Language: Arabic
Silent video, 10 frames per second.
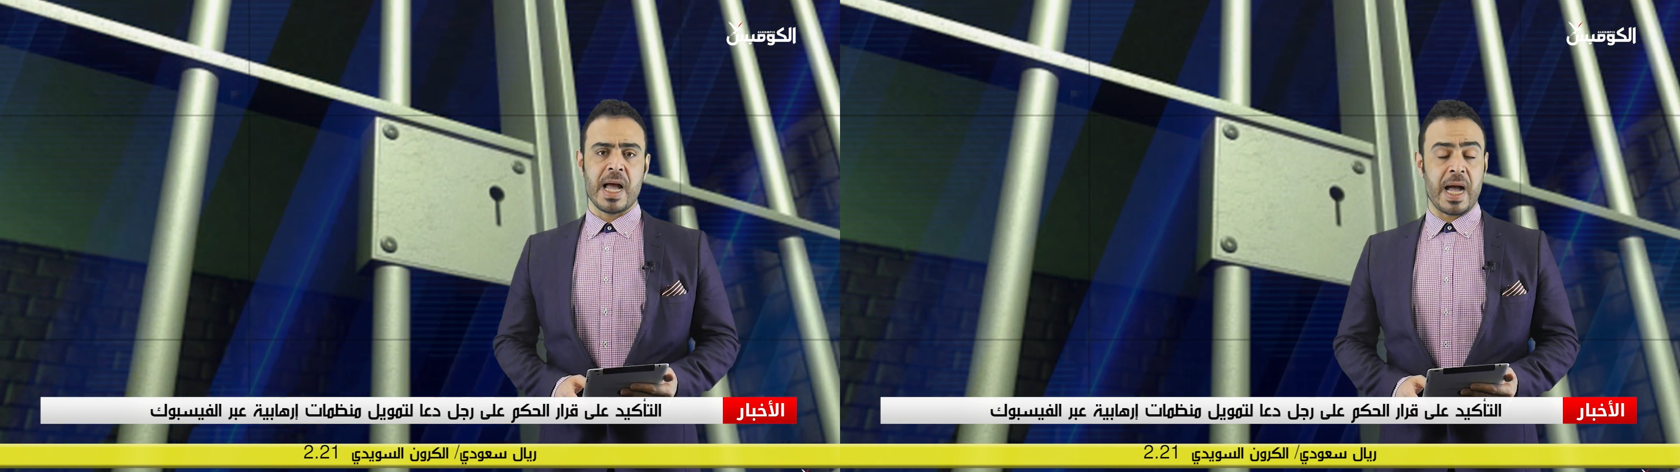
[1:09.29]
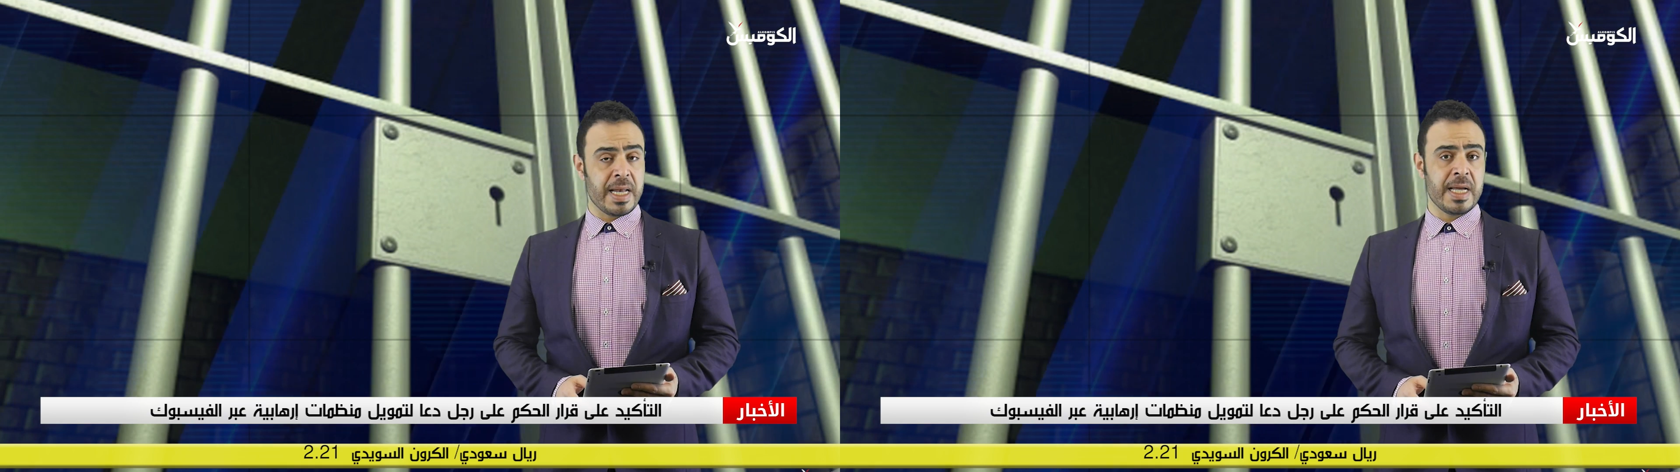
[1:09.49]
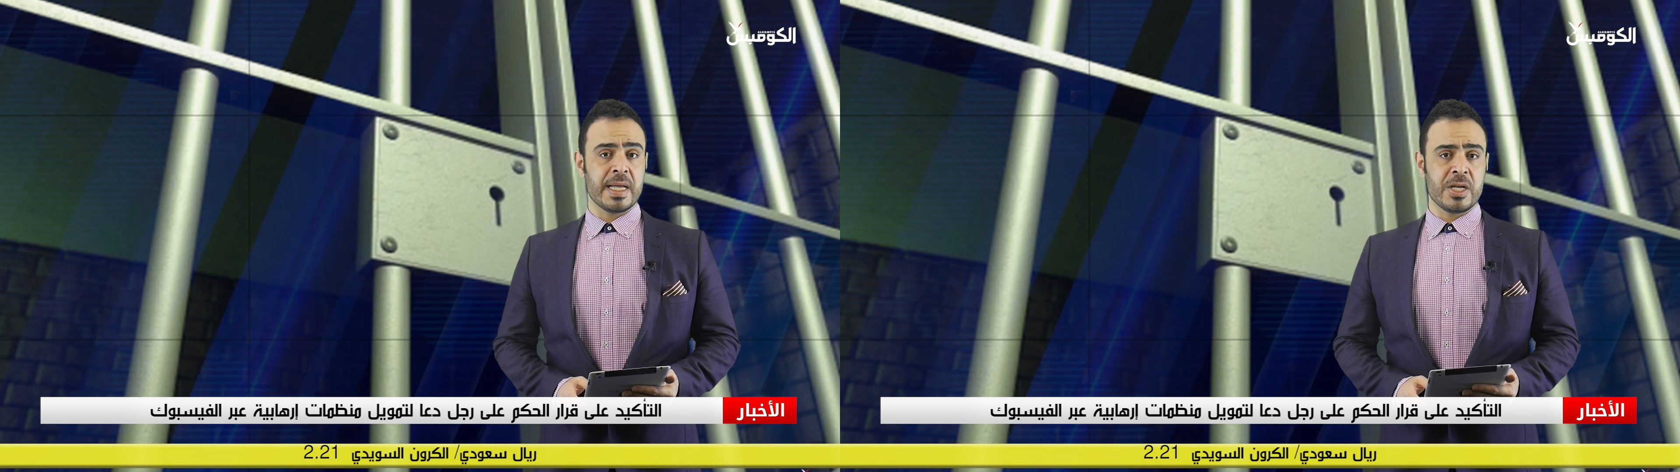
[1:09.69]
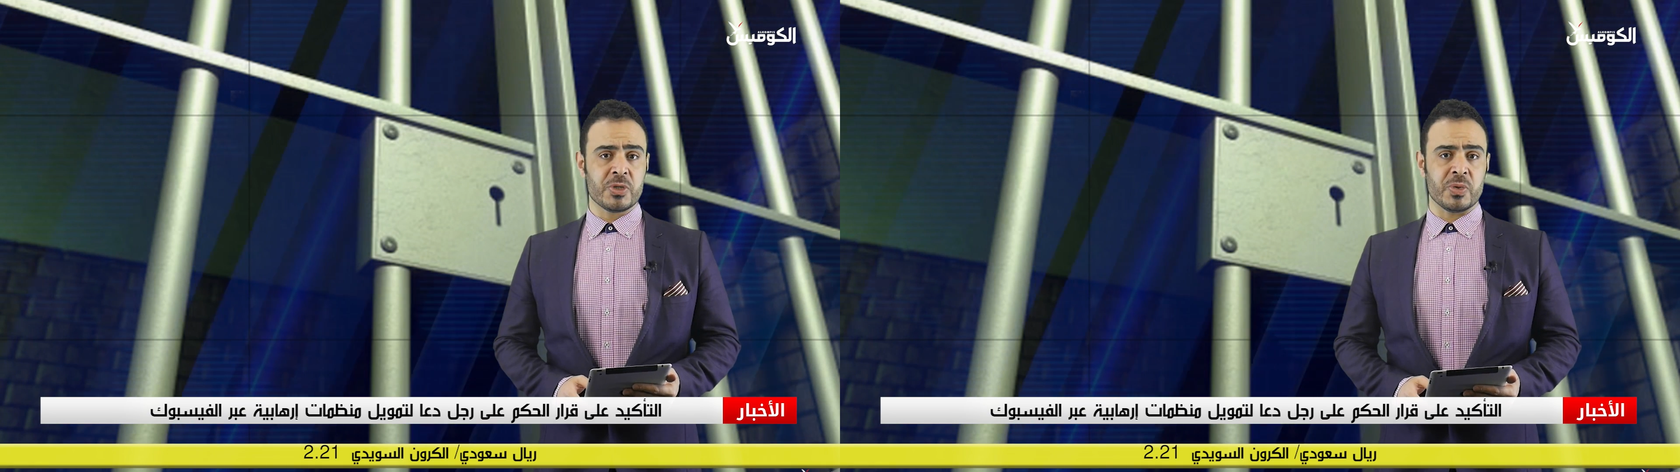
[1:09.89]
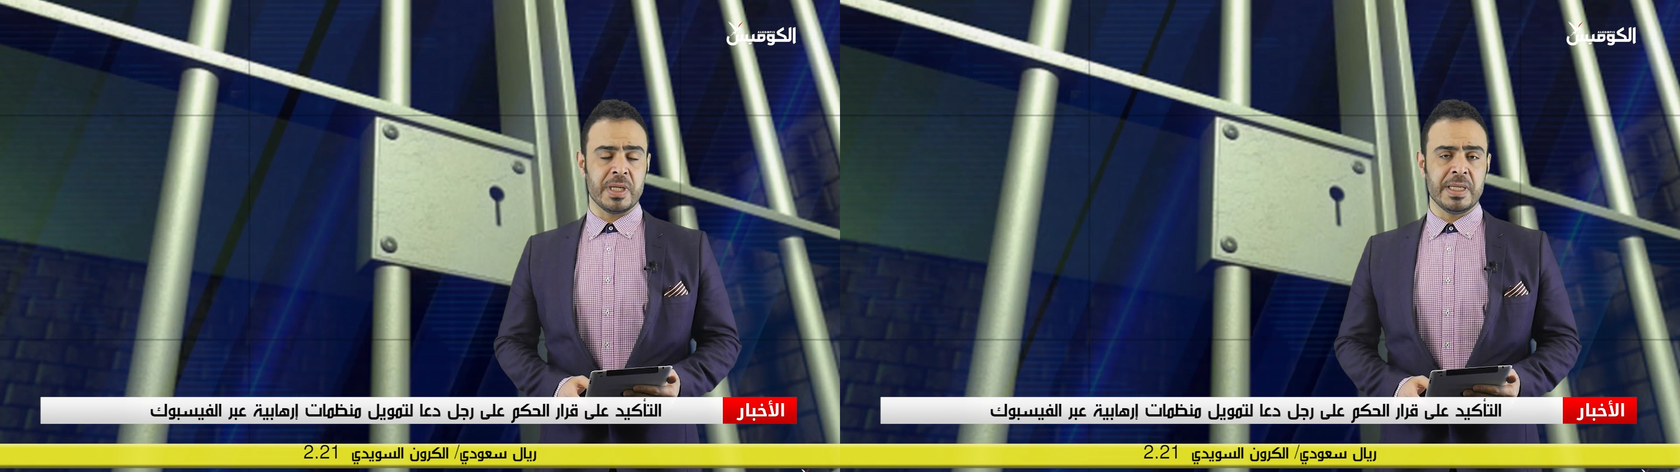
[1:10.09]
على
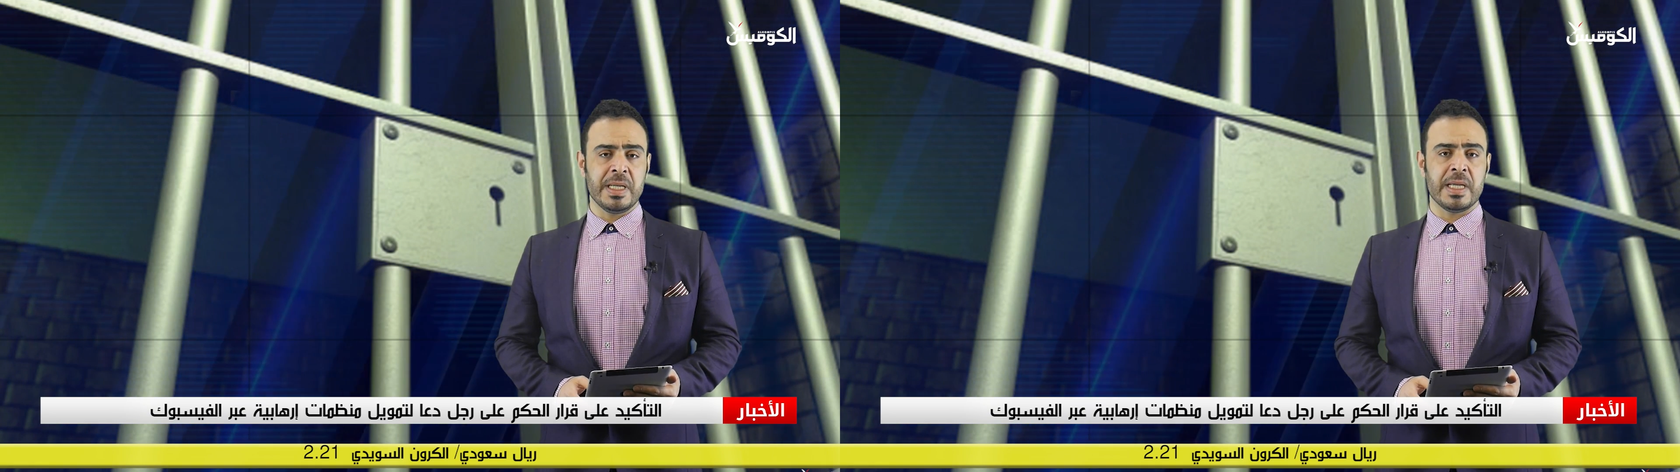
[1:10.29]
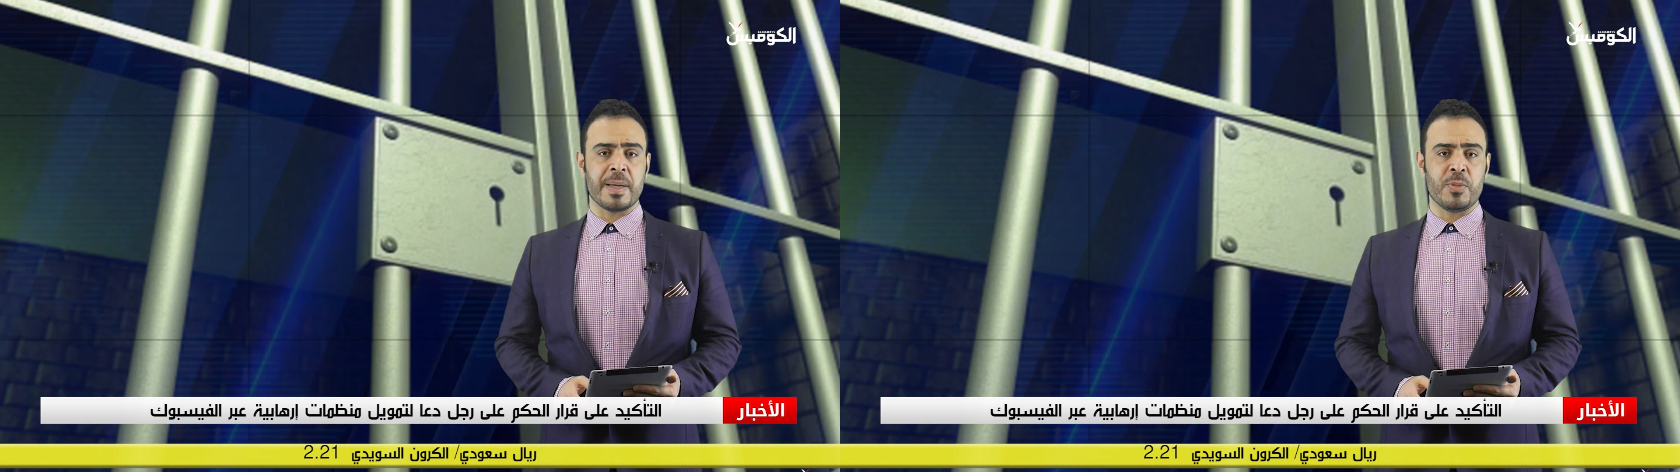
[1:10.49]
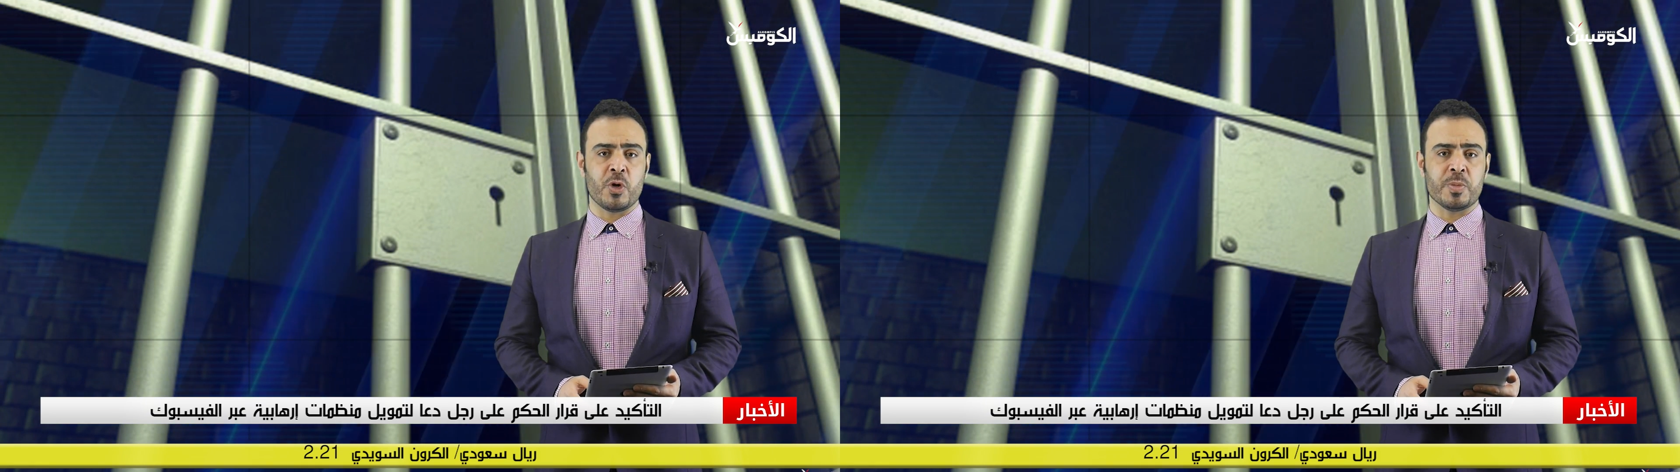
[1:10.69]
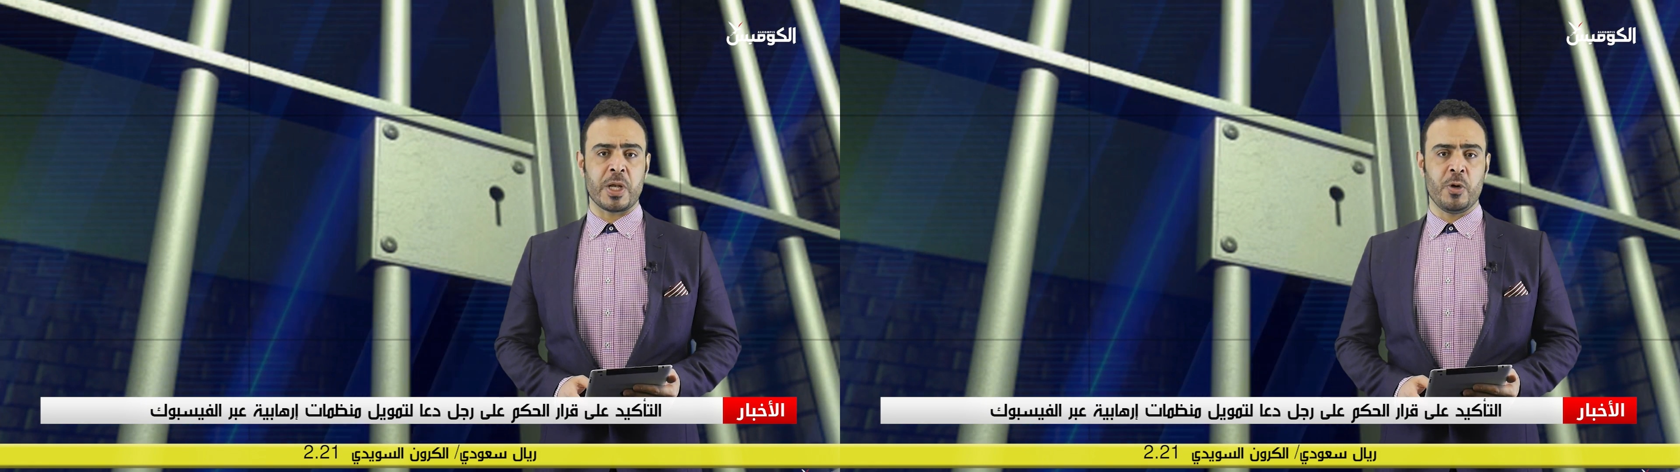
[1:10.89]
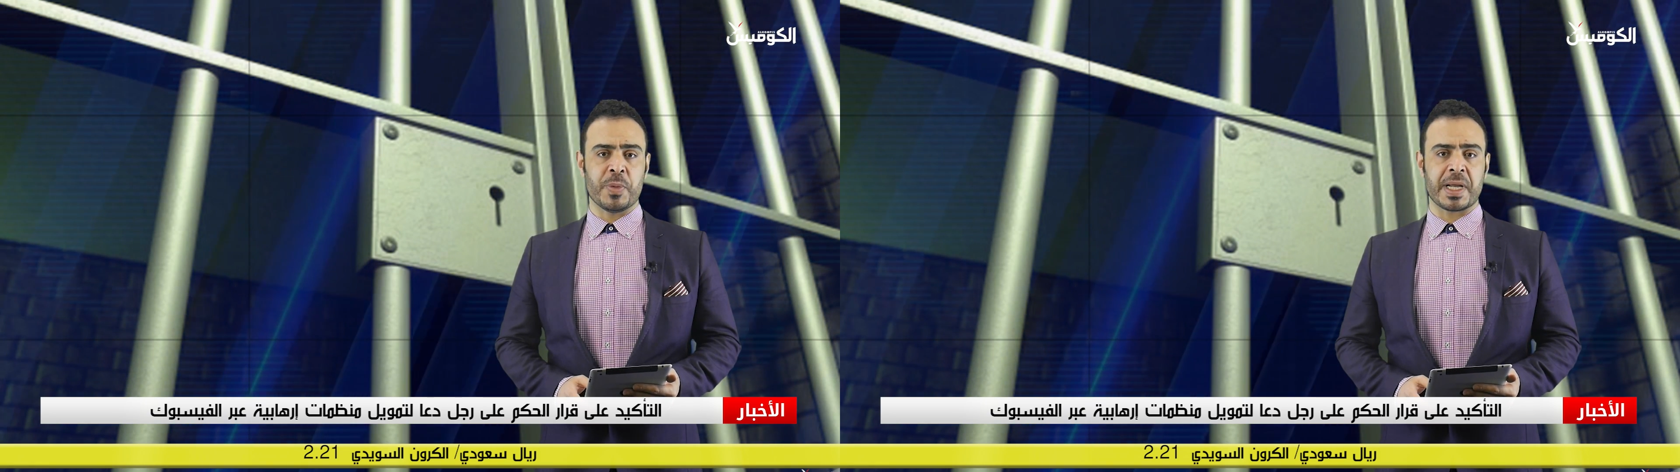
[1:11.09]
رجل يبلغ من
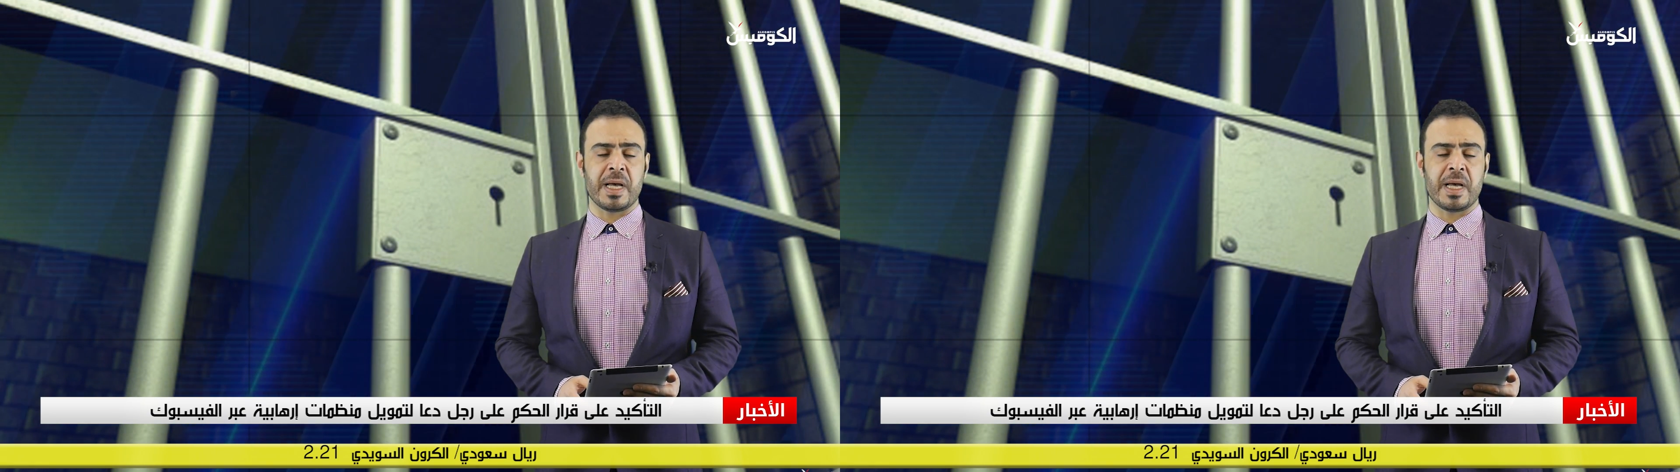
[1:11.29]
العمر